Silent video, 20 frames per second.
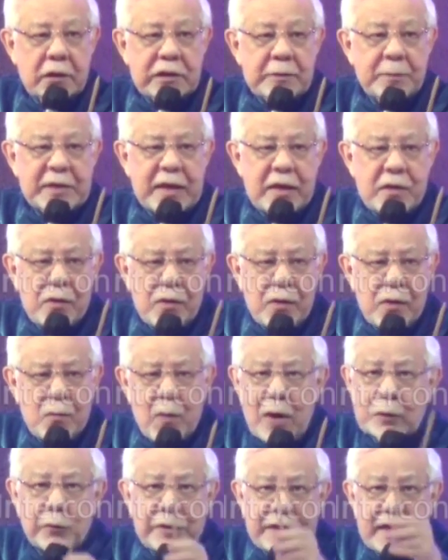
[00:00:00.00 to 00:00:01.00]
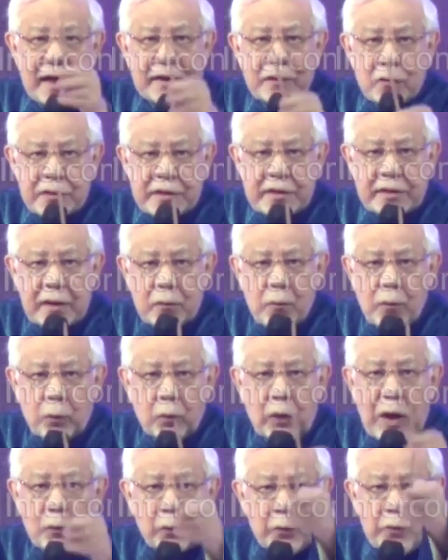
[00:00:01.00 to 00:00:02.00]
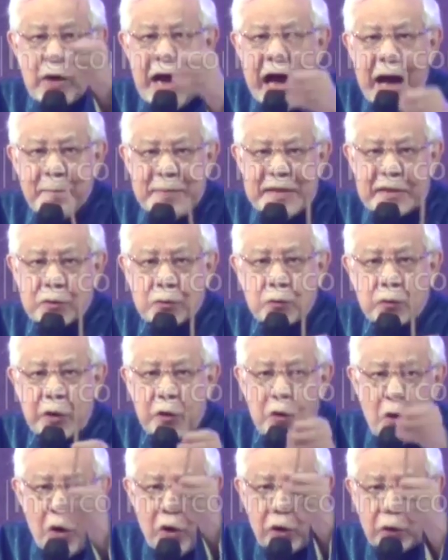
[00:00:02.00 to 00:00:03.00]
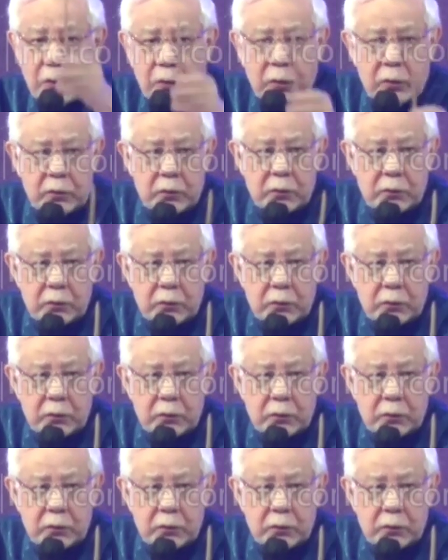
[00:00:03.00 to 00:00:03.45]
Cepetan dong, waktu jalan terus ntar gue waktu udah habis tuh, udah nol tuh.